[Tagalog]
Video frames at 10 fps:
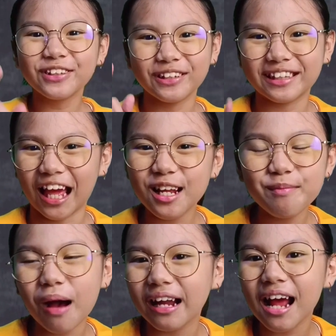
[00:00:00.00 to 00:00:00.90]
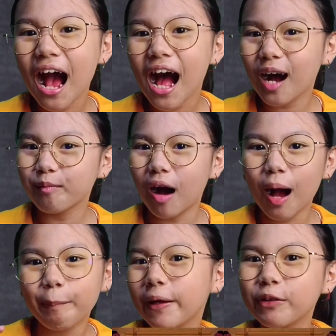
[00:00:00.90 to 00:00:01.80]
Sultan naman ang
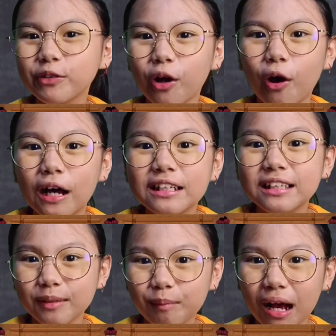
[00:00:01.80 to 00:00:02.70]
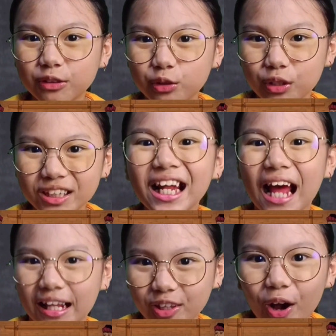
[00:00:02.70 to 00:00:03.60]
mga pinuno sa mga
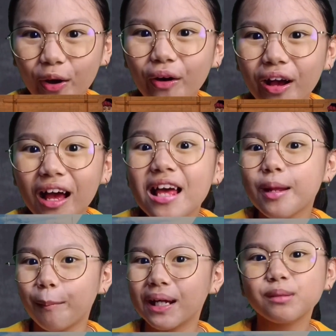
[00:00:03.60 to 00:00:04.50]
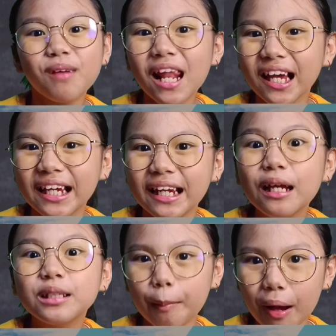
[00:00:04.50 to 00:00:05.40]
sultanato na mas
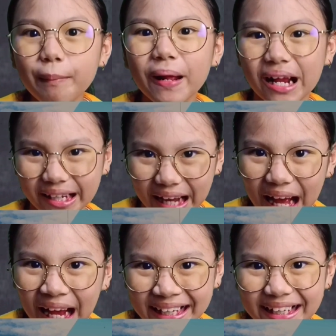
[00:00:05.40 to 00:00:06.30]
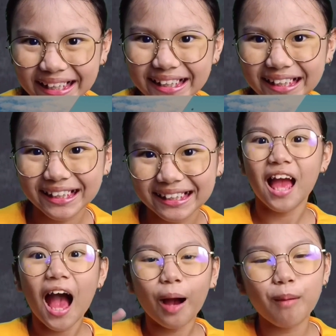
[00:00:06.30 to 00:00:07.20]
malaki sa mga barangay.
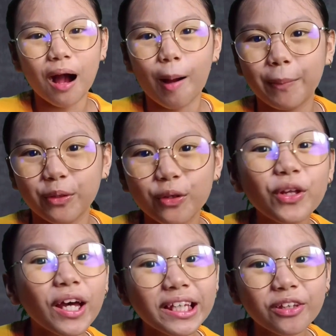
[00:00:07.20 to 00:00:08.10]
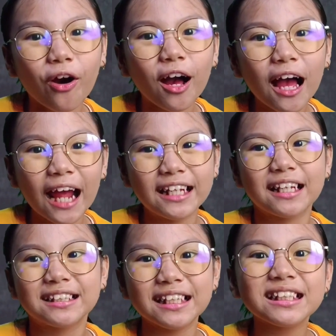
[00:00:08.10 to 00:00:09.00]
Ang mga pinunong ito ay
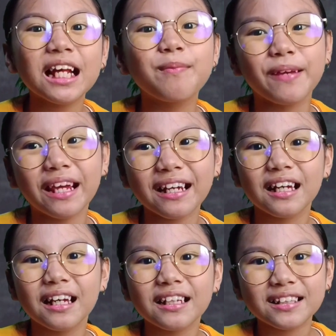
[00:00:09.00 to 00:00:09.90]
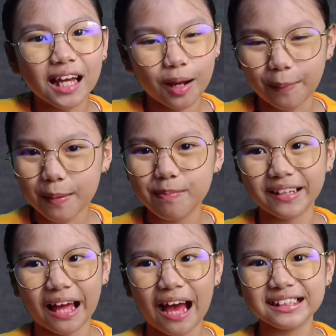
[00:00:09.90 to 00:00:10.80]
nagsisilbing
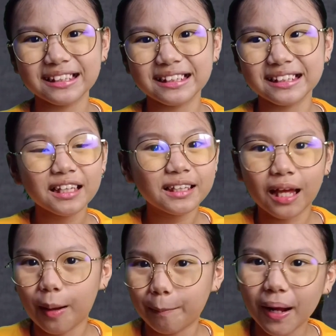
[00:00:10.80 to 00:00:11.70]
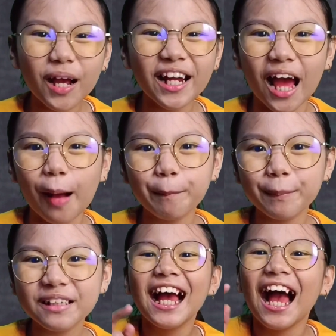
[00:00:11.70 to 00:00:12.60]
tagapagbatas, tagapagganap,
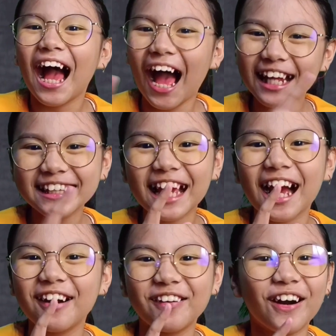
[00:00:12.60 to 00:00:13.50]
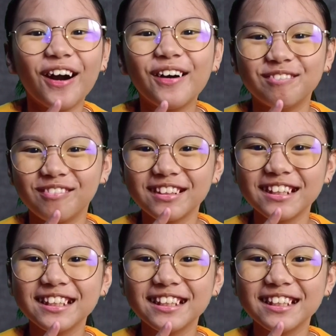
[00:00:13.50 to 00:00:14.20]
at tagahukom.